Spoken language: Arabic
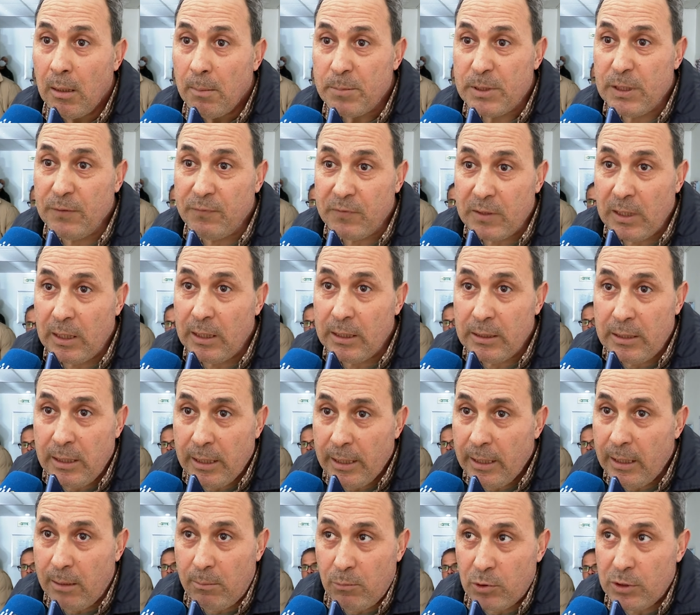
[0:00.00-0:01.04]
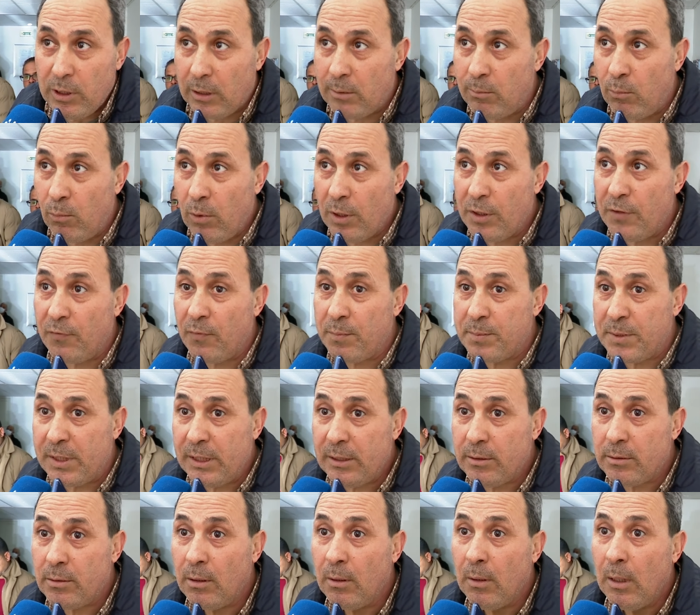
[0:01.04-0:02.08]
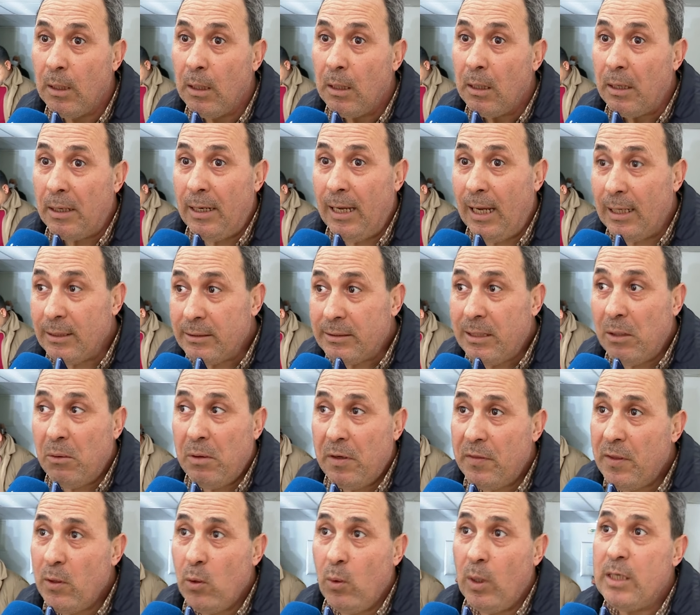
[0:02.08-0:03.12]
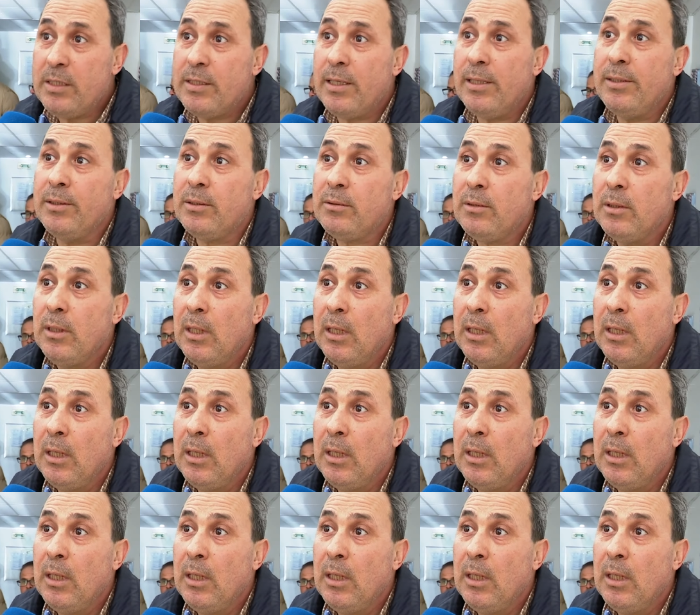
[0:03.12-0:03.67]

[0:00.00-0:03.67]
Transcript: بصفتي الاداريه مجرد موظف بسيط لحتى وهذا هو اللي صاير